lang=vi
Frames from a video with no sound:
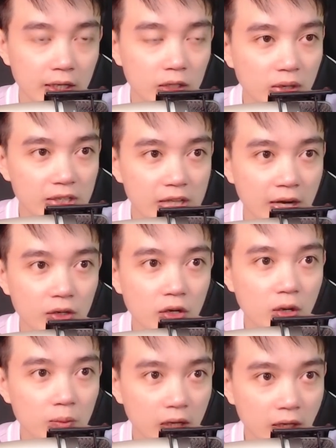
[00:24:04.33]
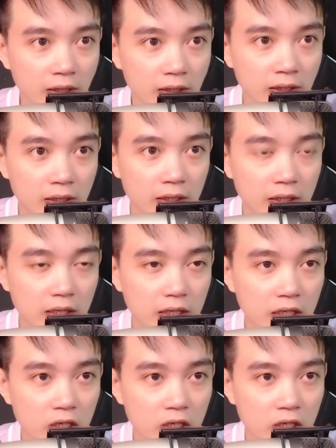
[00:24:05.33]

Tuy rằng nó không lớn nhưng